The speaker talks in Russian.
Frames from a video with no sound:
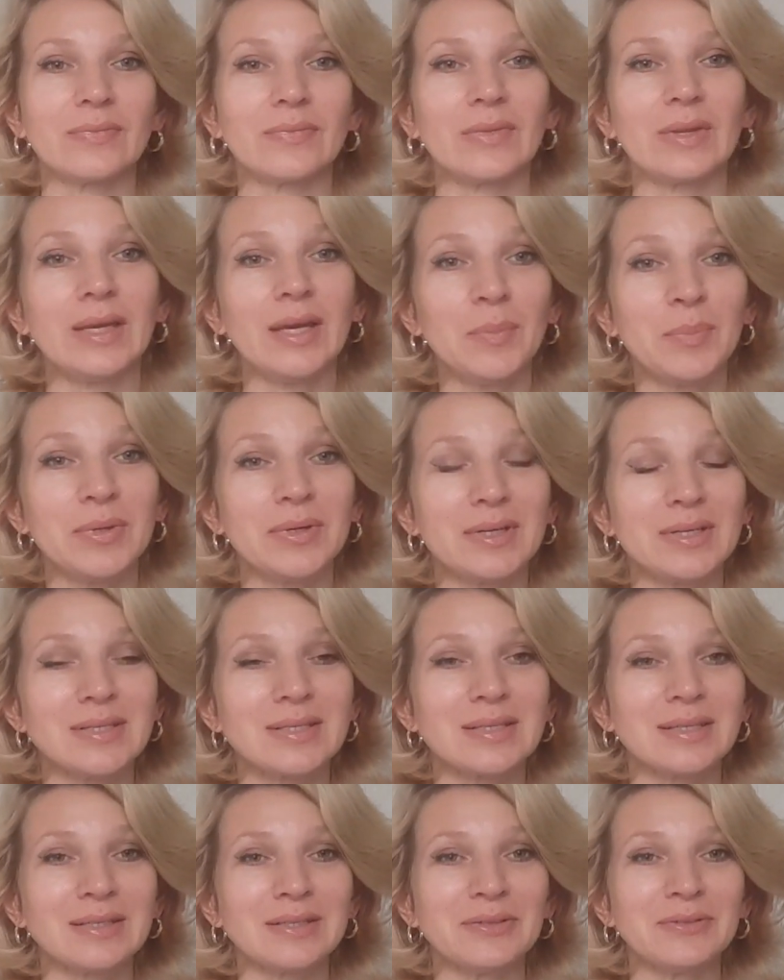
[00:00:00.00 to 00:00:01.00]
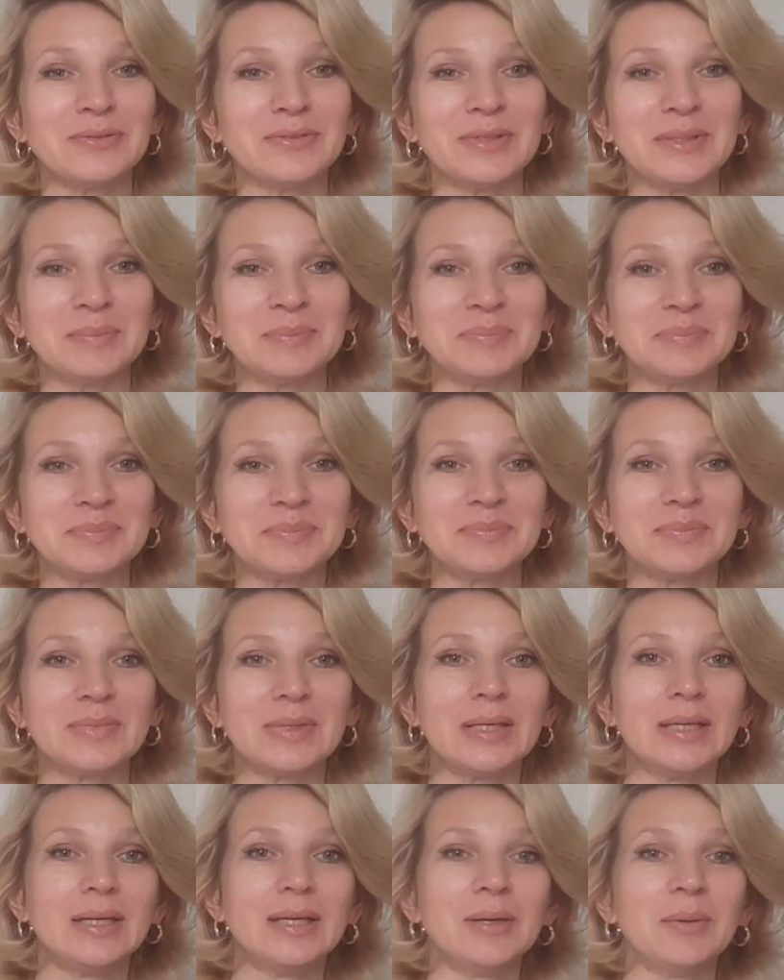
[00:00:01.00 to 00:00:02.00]
Я показала вам
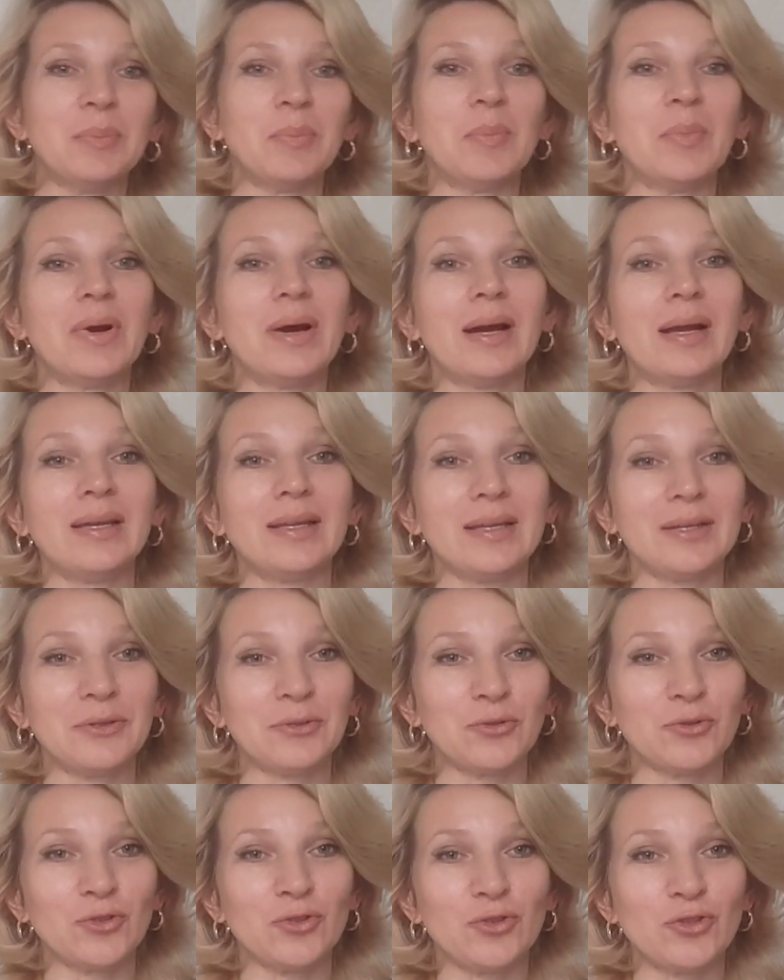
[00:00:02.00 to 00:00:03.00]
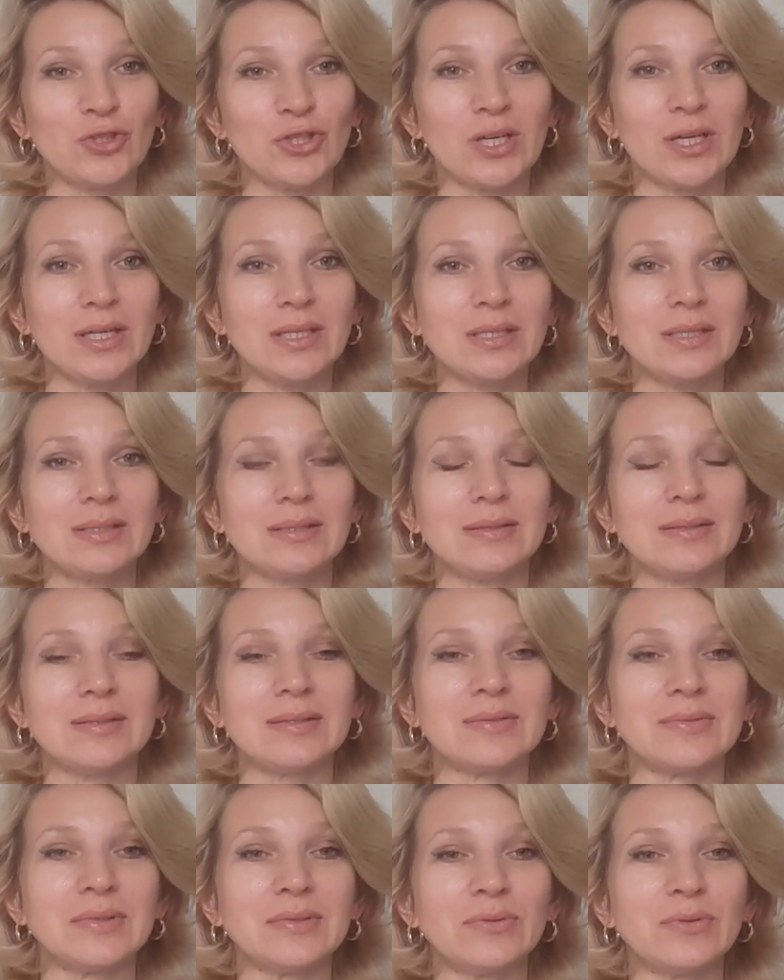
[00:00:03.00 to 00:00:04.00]
маленькую часть
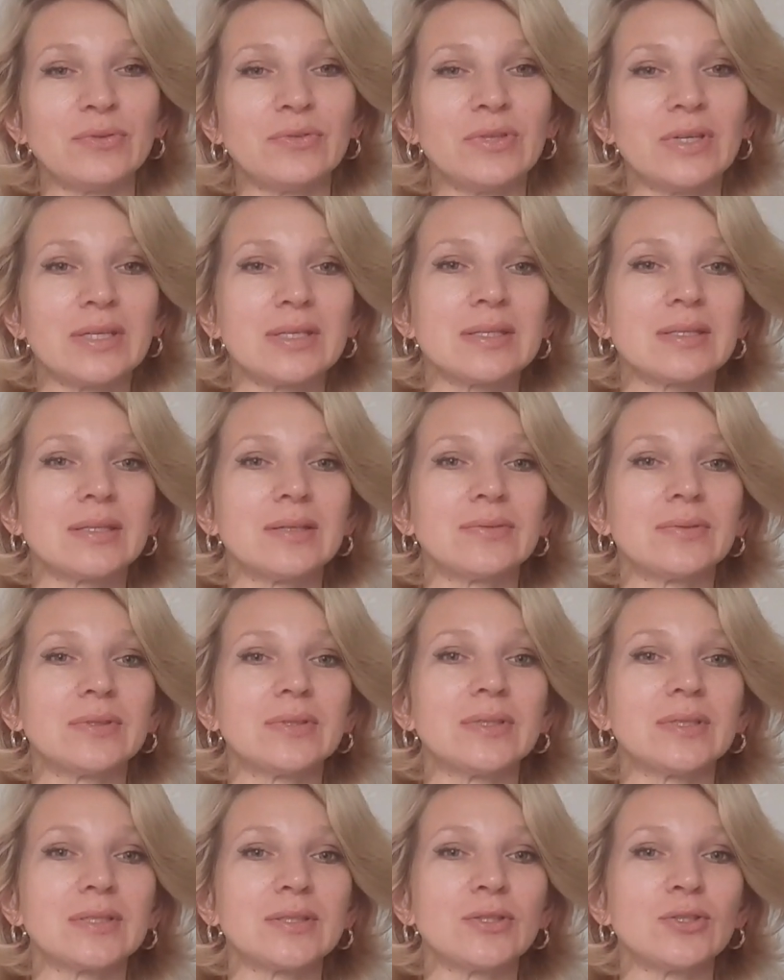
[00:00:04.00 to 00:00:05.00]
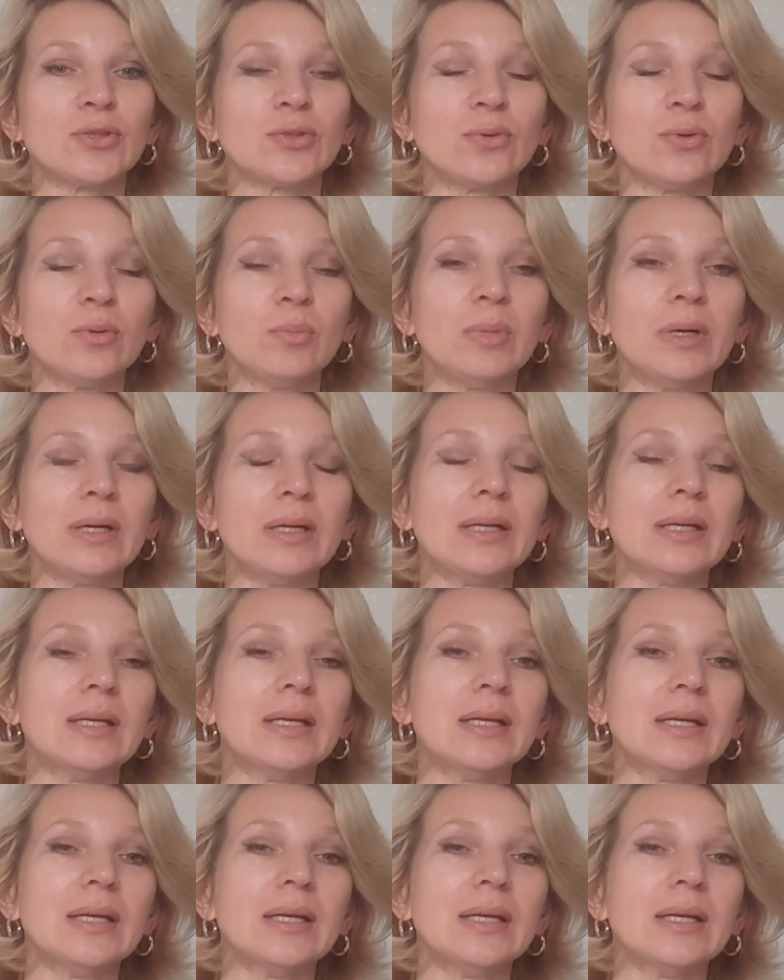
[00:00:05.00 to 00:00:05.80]
своего вязаного гардероба,